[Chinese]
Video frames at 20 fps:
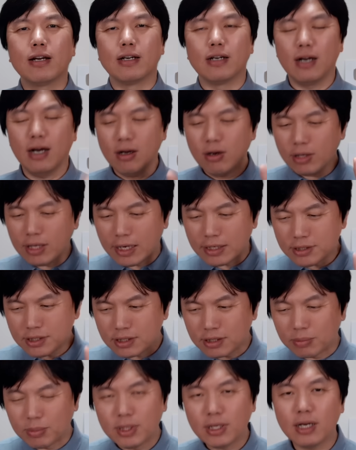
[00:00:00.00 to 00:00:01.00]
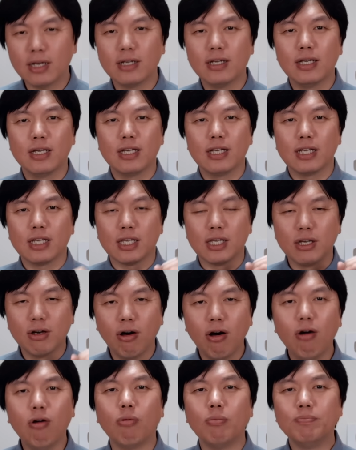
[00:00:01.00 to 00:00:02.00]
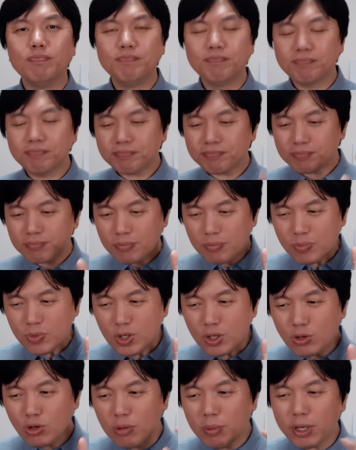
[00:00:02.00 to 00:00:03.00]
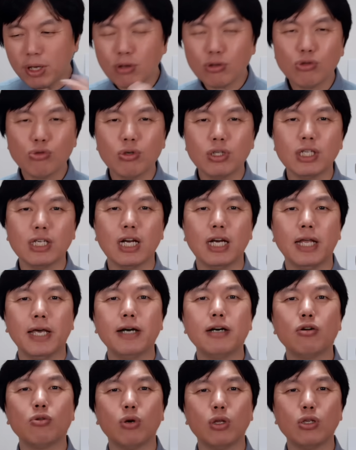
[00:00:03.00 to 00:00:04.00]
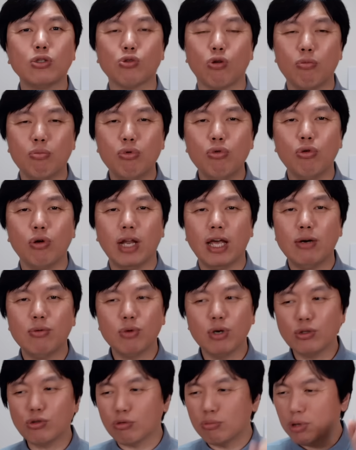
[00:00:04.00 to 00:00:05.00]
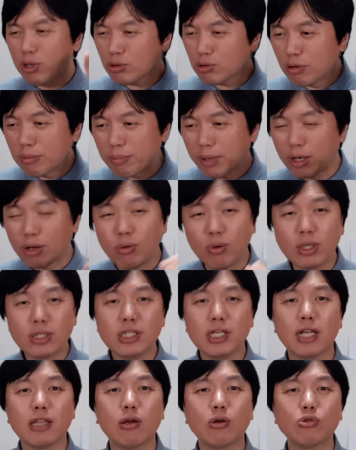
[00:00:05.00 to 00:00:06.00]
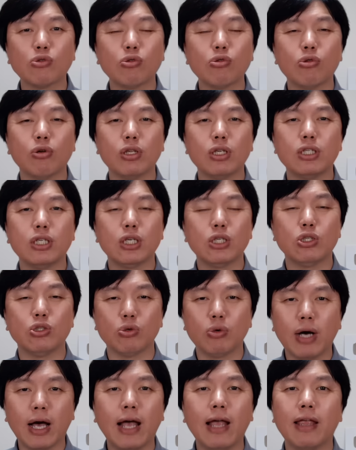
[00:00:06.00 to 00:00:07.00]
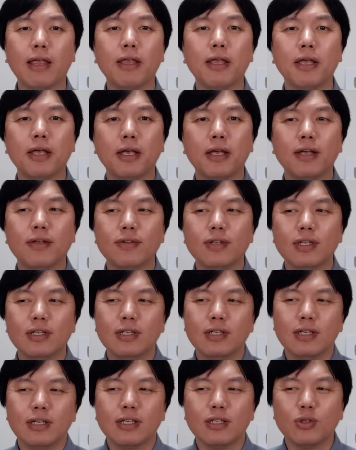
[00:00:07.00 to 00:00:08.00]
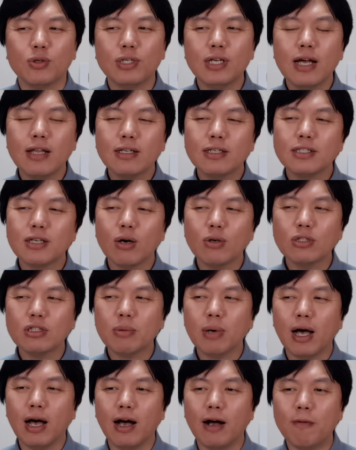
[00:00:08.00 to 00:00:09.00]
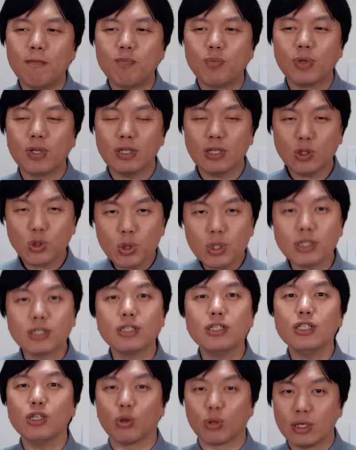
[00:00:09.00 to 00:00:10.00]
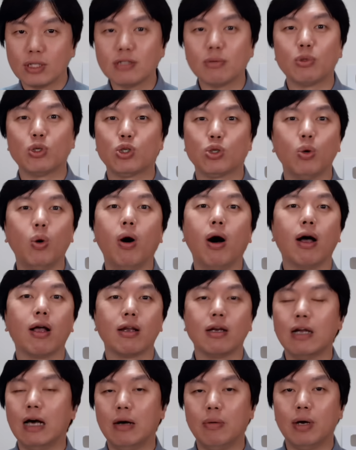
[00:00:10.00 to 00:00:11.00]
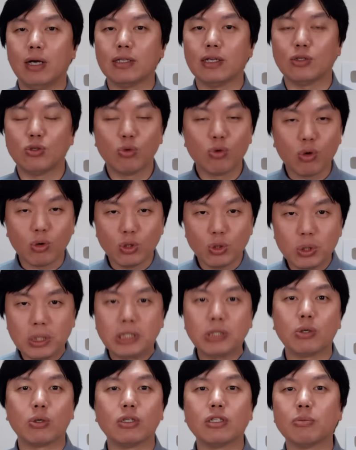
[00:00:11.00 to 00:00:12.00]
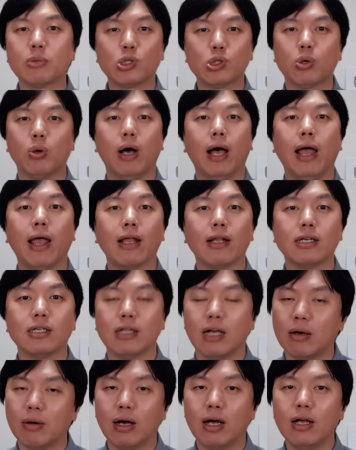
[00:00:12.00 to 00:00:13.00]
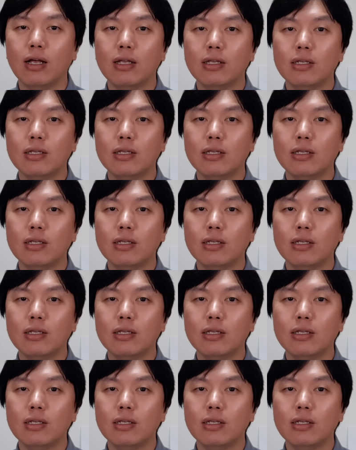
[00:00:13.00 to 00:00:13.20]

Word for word: 然后他是什么呢？以后，对吧？要做这个联合国的总部，联合国总部要从美国迁到中国的这个雄安。你说这样的消息吧，他确实是有人这么说，你知道吧？在中国确实有人这么传，你知道吗？